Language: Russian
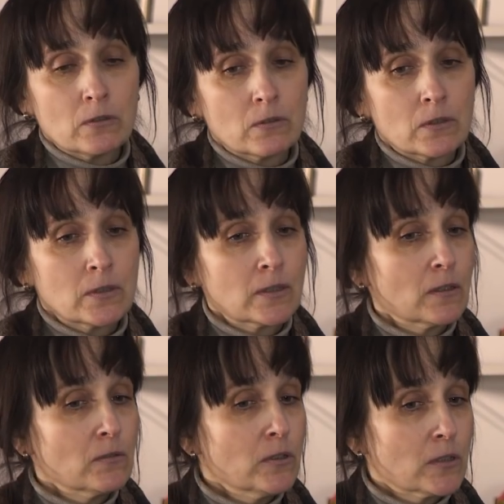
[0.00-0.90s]
э,
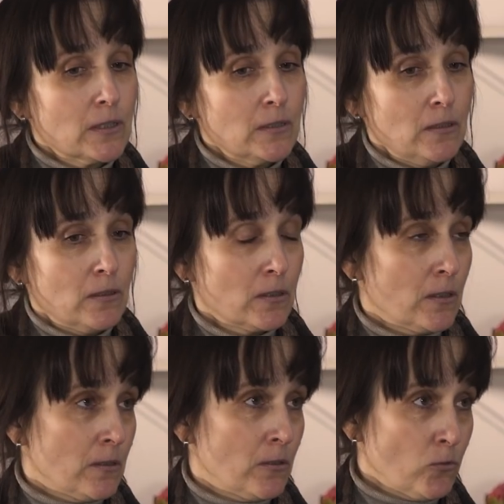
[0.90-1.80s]
сортовых растениях
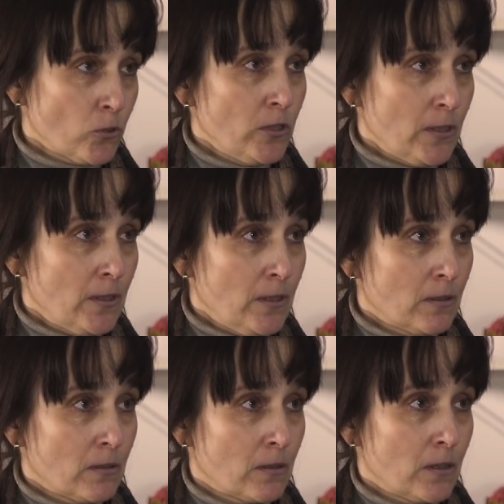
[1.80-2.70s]
есть южные
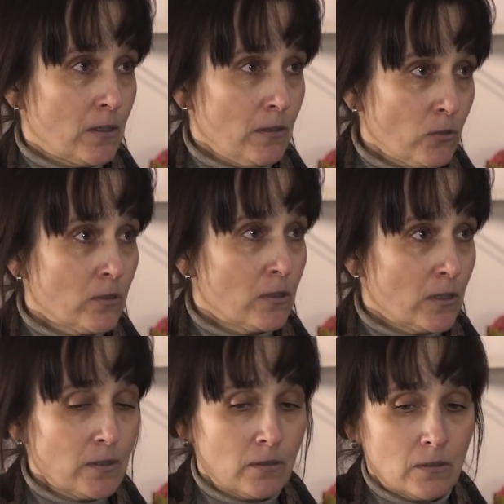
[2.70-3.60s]
гены, и они вот как
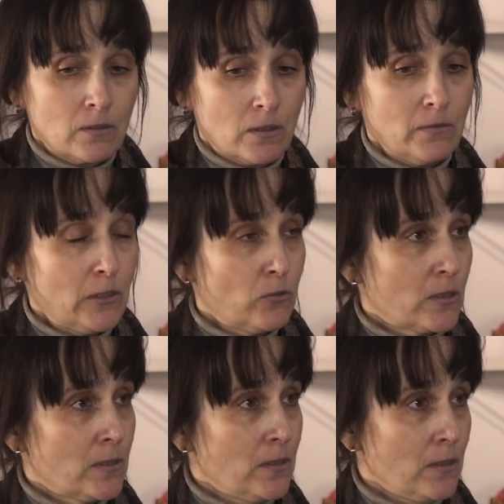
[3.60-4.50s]
раз и заставляют
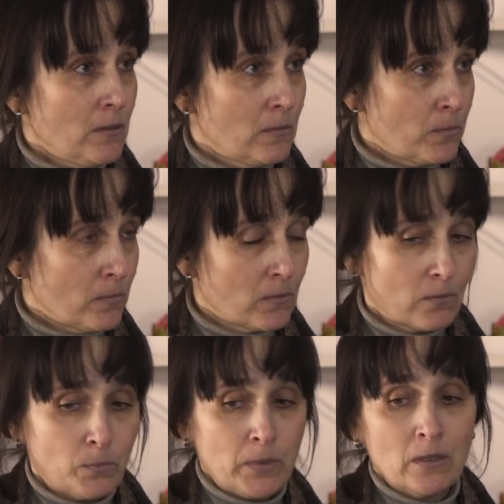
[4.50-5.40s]
растения
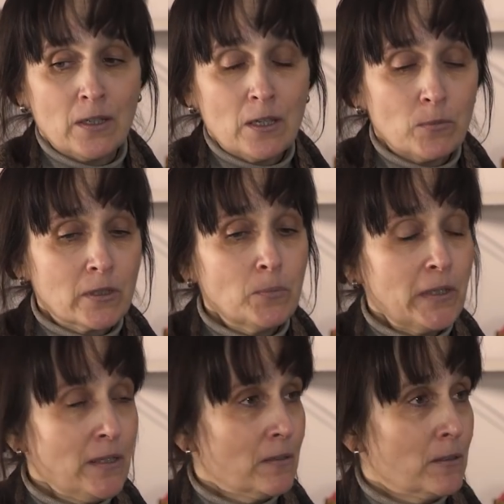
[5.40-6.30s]
при
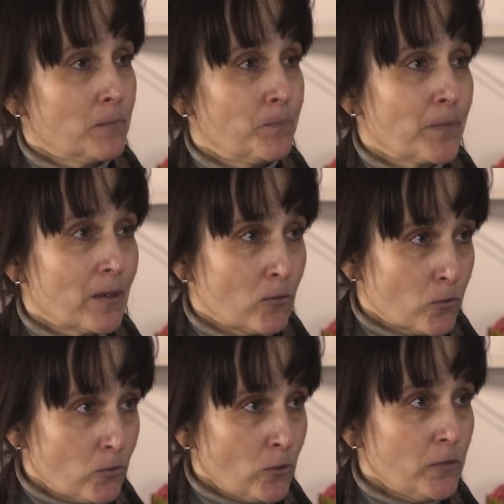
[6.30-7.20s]
благоприятном
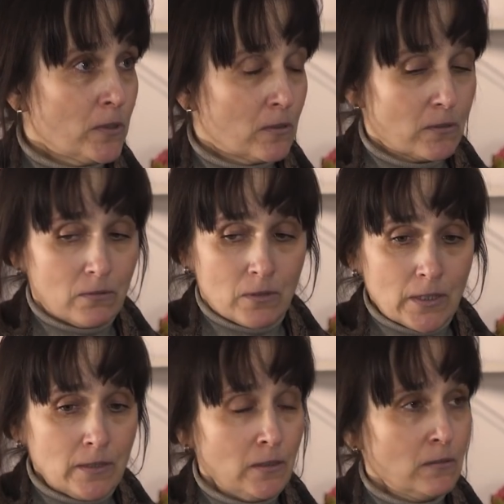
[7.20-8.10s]
условиях
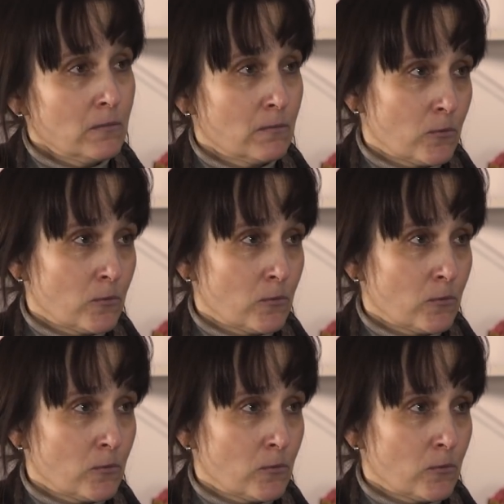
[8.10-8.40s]
расти